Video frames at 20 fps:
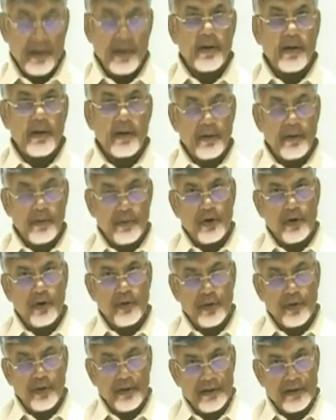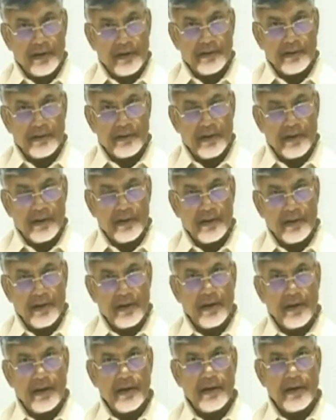కానీ కొన్ని కొన్ని దేశాలు
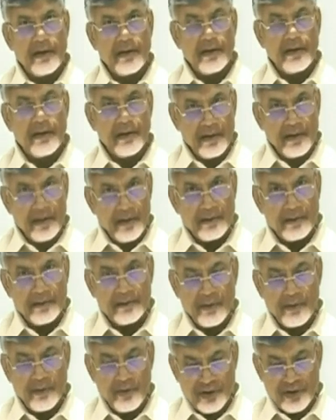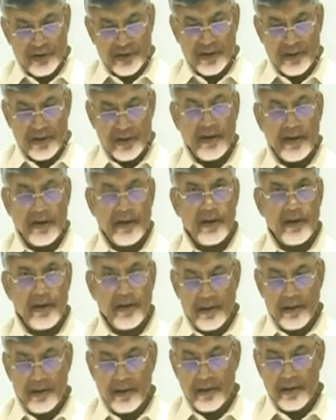దీన్ని నియంత్రణ కూడా చేయగలిగాయి
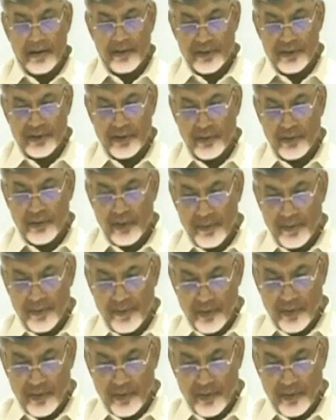ఆ విషయం కూడా మీకు